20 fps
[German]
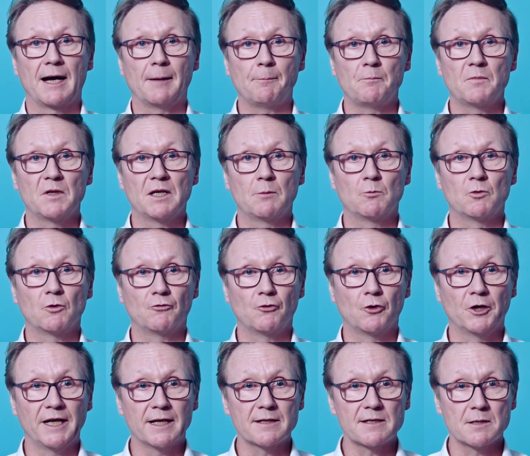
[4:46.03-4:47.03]
abnehmende
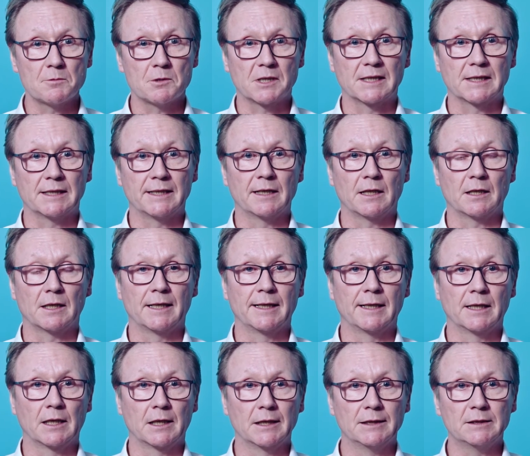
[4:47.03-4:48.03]
Vorhersehbarkeit
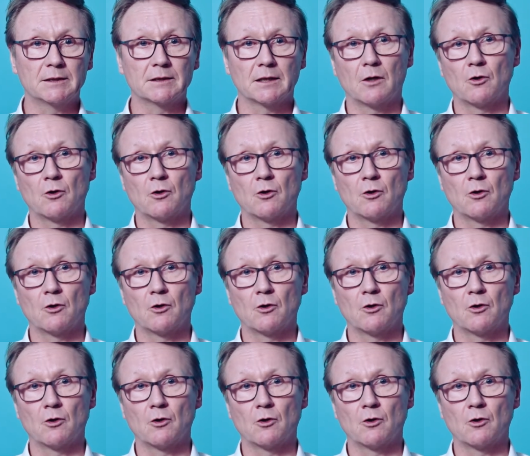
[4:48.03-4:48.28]
eigentlich,